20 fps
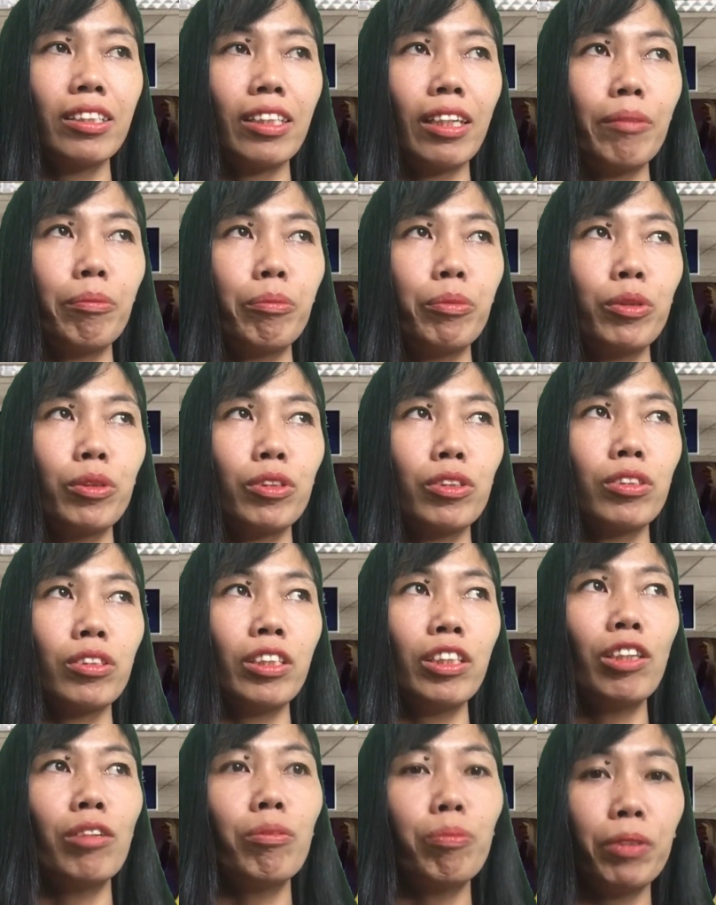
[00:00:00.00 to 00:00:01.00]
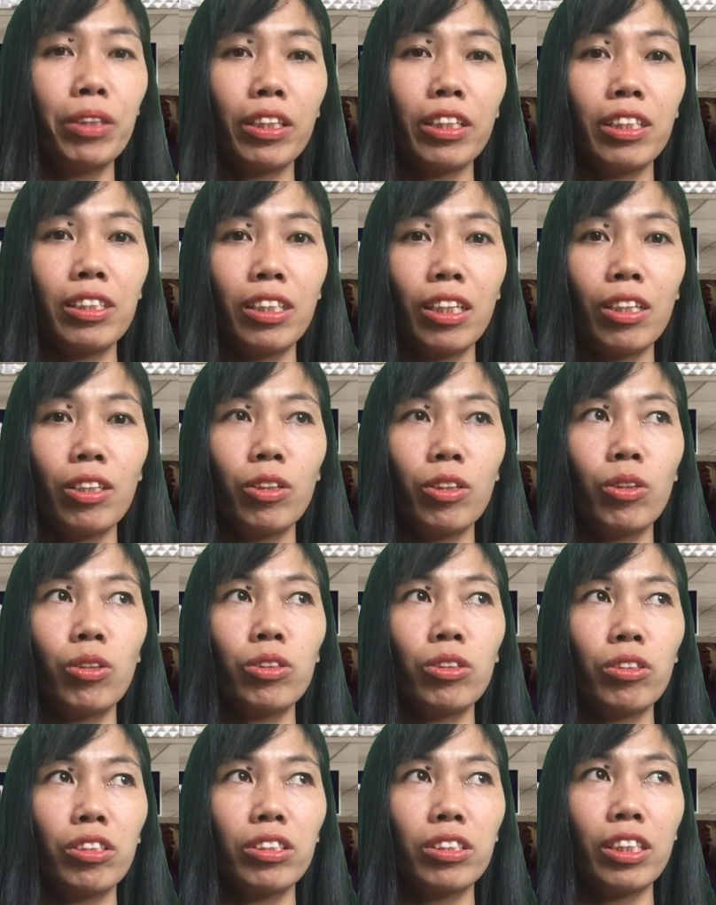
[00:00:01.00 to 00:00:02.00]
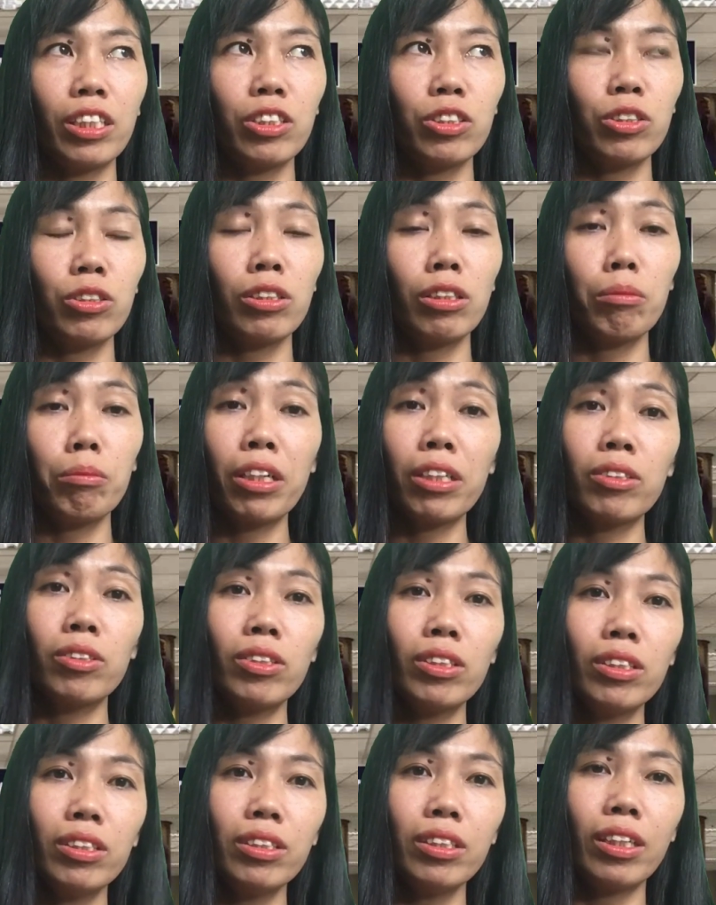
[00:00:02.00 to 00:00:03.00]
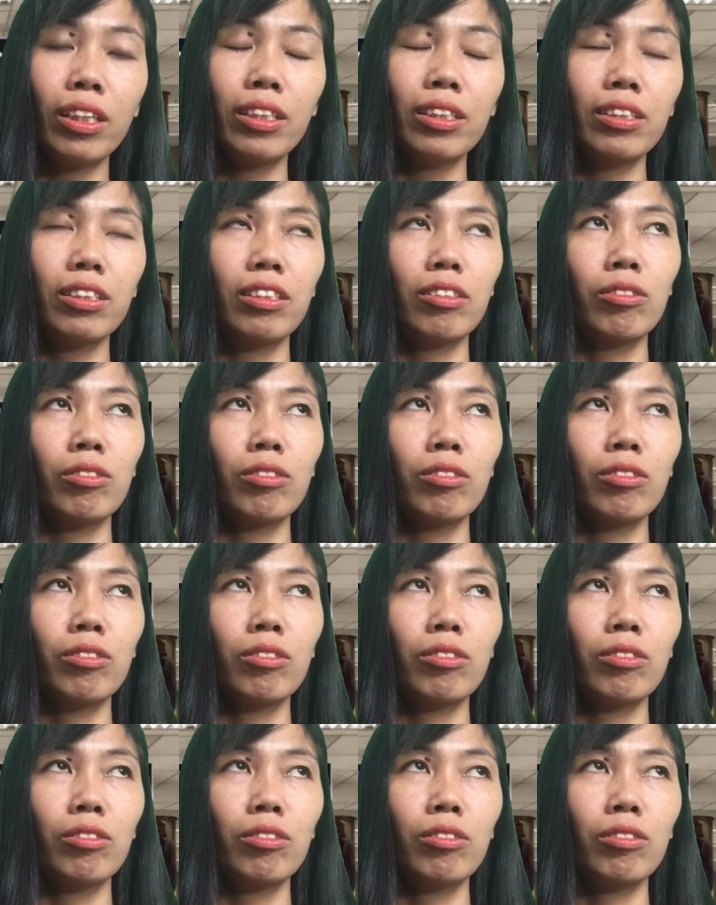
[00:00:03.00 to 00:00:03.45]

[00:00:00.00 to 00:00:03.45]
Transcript: Tapos, ayun, pinakita ko yung authorization ng mother niya.